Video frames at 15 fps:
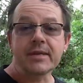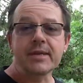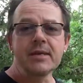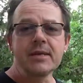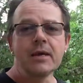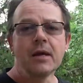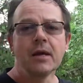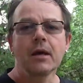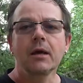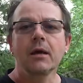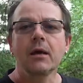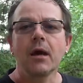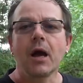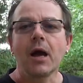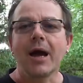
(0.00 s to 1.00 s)
die
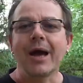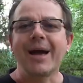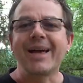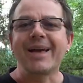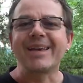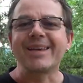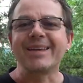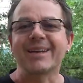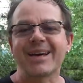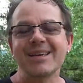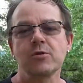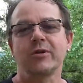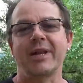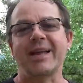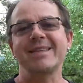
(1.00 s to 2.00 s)
in
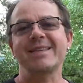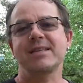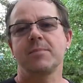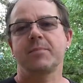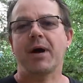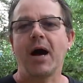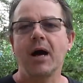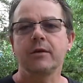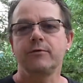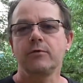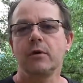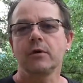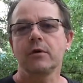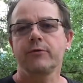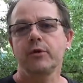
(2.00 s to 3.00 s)
Resonanz gebracht
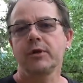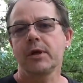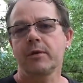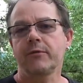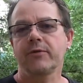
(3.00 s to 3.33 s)
wurde für die